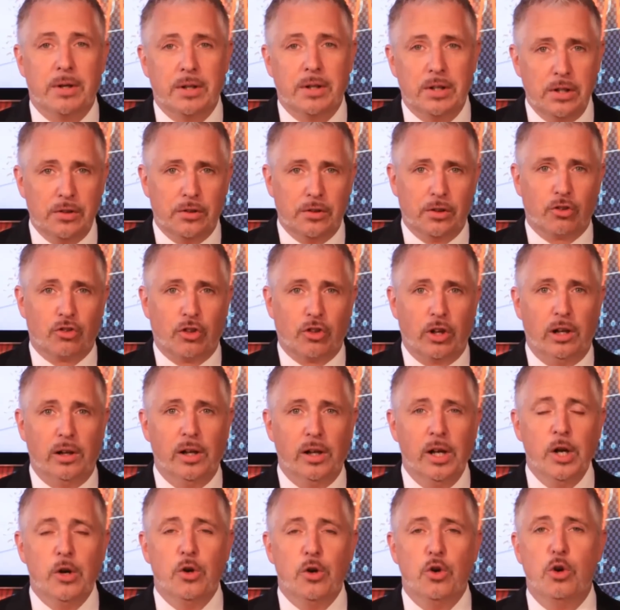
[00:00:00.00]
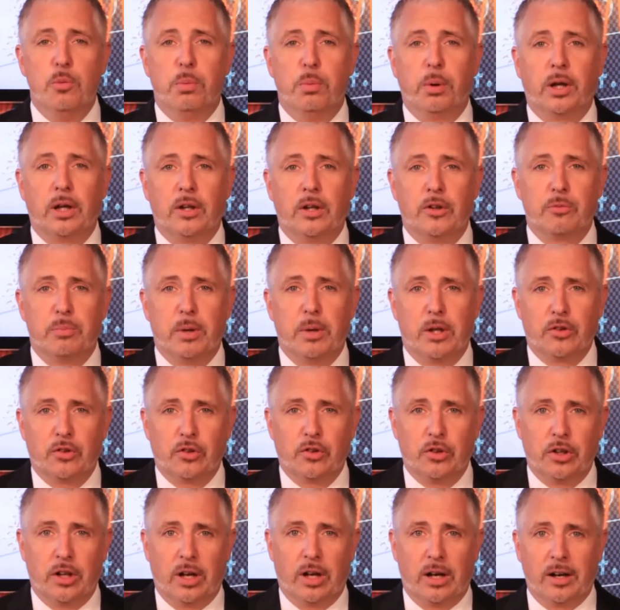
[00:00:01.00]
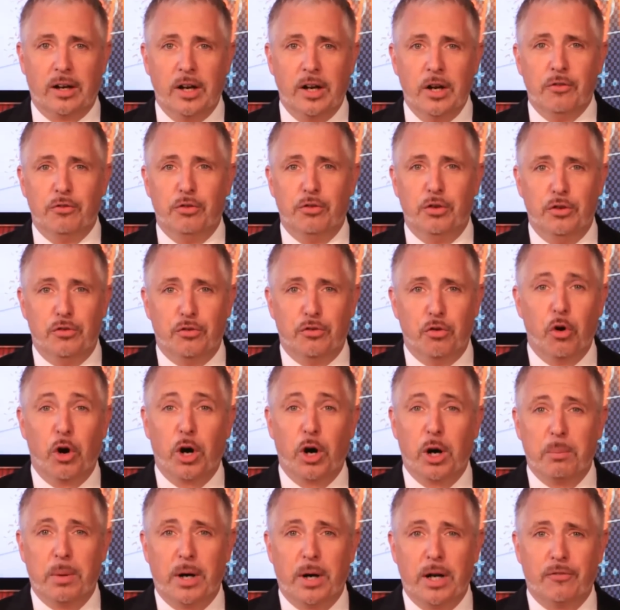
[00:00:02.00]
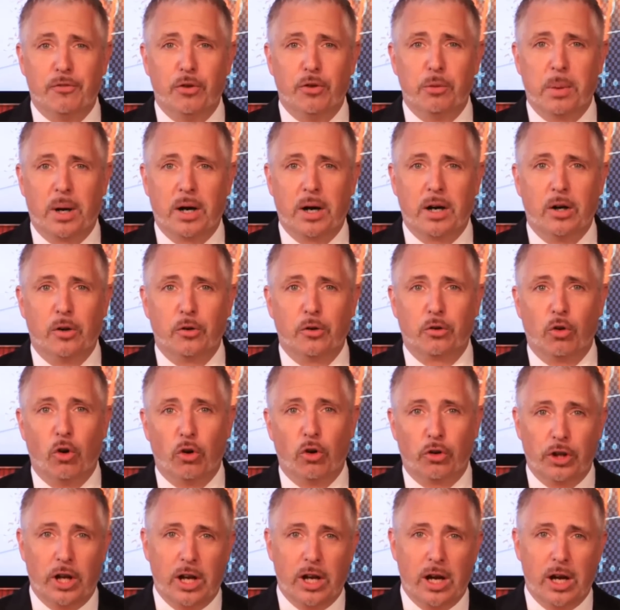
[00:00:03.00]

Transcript: An dieser Stelle übrigens besten Dank für die Vorarbeit für Bankhaus Rott.